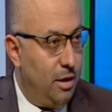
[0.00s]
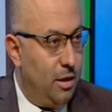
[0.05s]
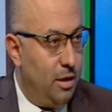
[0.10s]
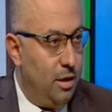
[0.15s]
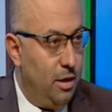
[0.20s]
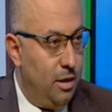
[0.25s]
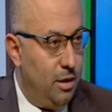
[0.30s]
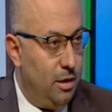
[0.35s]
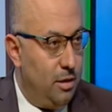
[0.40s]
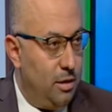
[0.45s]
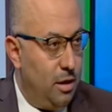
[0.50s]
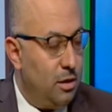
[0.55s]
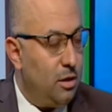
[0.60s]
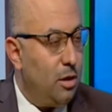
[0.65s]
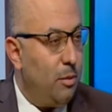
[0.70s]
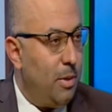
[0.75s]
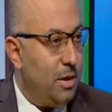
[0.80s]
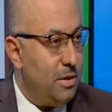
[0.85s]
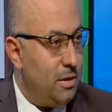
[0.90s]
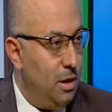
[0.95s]
الثلاث
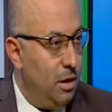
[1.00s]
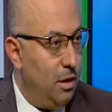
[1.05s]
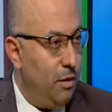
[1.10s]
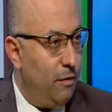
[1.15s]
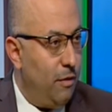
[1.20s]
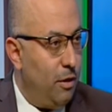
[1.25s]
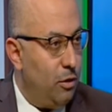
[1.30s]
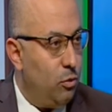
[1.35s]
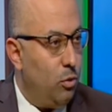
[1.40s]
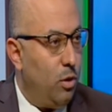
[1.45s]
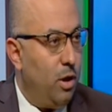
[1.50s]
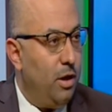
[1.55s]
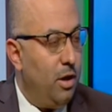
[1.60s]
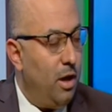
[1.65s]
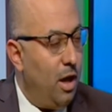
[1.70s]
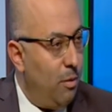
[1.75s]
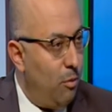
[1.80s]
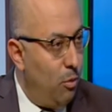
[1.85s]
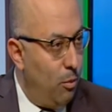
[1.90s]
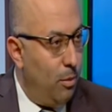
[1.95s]
اربع سنين اللي فاتوا اي
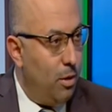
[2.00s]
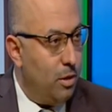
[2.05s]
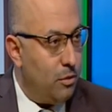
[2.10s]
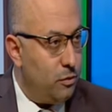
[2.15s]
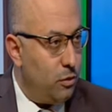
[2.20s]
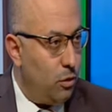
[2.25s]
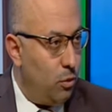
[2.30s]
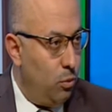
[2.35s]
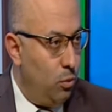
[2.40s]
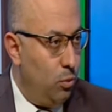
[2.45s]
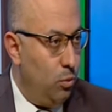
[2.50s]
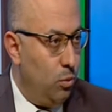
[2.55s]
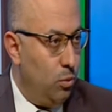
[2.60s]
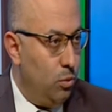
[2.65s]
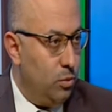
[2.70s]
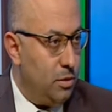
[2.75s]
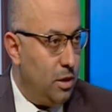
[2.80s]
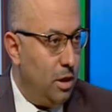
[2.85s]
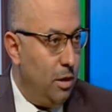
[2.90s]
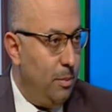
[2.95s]
نعم هم
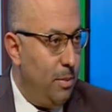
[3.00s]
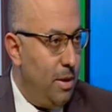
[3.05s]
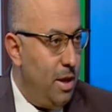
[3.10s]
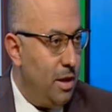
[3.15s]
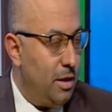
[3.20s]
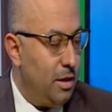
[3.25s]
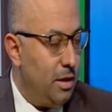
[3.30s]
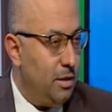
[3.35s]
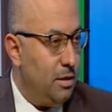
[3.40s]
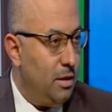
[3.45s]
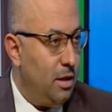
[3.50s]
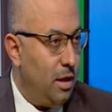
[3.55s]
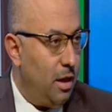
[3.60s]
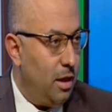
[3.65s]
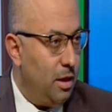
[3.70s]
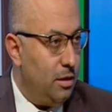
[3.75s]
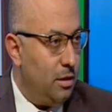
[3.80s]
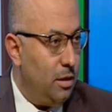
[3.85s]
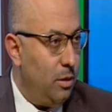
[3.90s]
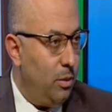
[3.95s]
اثروا سلبيا جدا
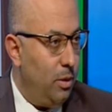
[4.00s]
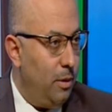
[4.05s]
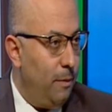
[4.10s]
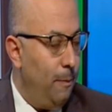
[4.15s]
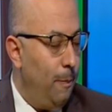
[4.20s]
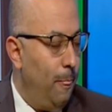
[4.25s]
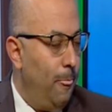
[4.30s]
على الدوله